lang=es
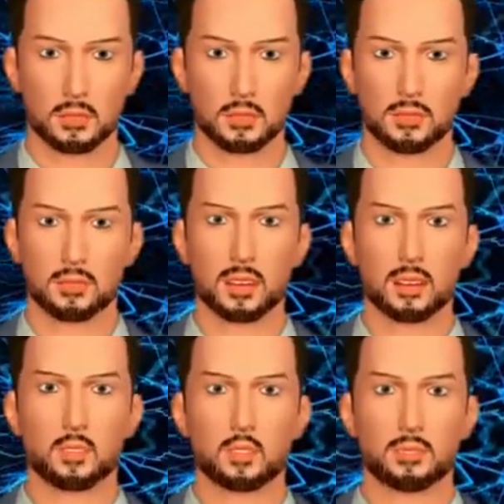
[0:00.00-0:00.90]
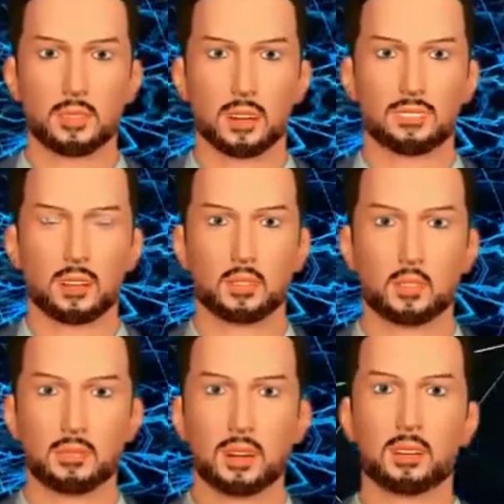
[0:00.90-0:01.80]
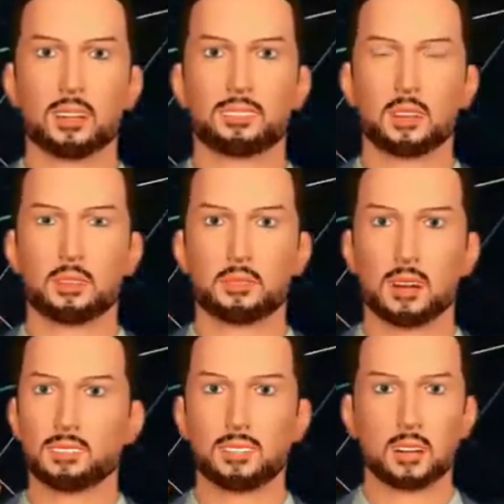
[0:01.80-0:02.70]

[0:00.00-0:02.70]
Siéntate, decide qué público necesita